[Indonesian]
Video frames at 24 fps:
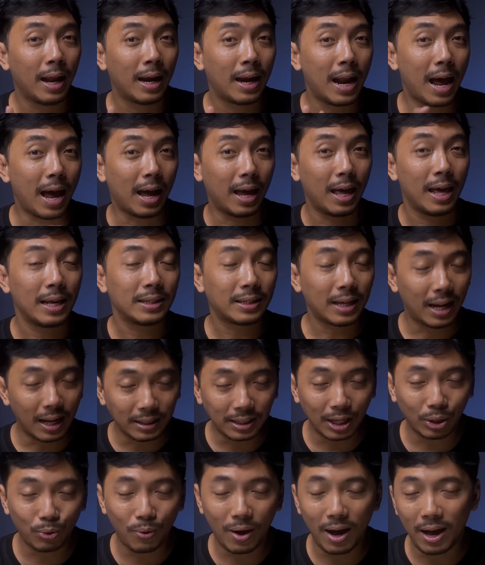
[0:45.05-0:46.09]
Nah, salah
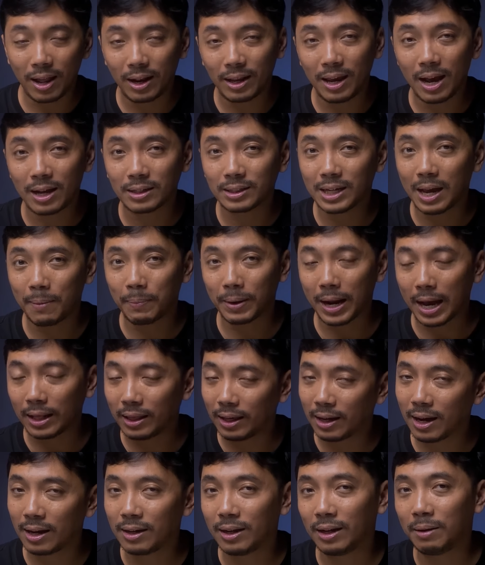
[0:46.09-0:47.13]
satu hal yang saya
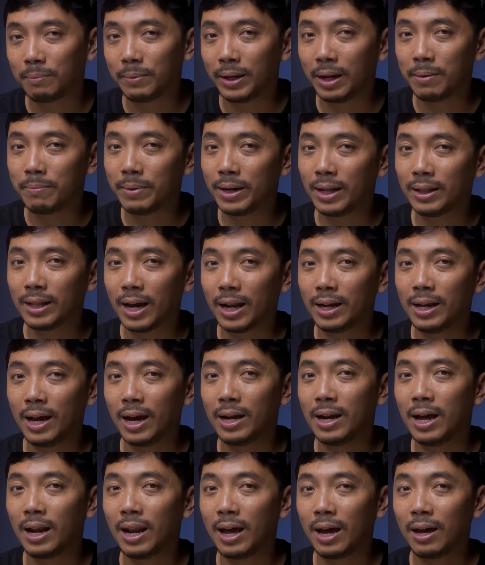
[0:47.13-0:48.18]
perhatikan dari brand-brand tadi
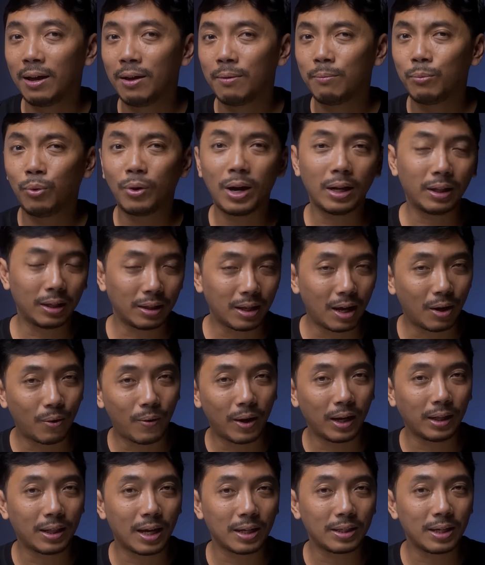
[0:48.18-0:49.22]
adalah bukan tentang
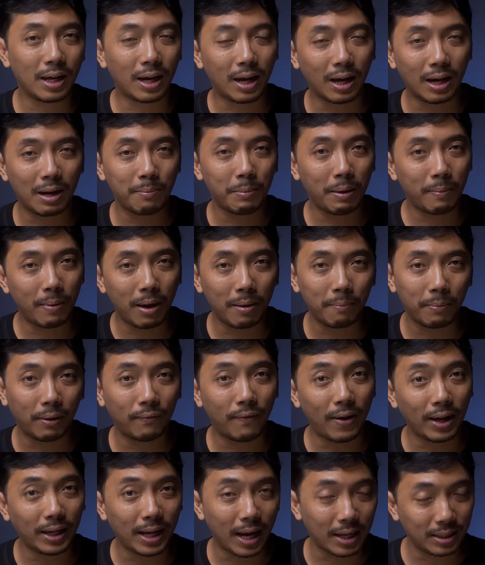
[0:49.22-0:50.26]
kualitasnya karena memang
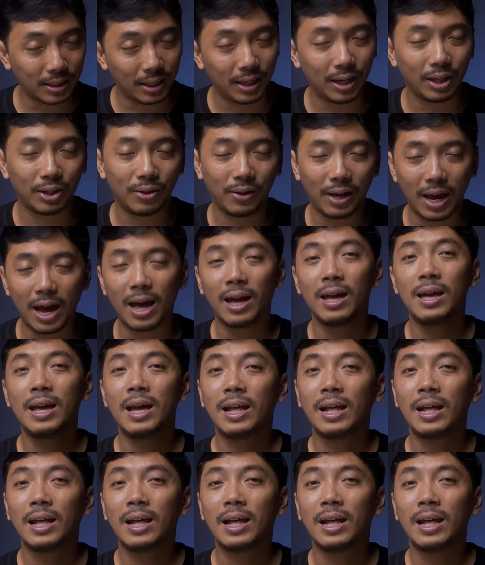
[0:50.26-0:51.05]
bervariasi gitu ya,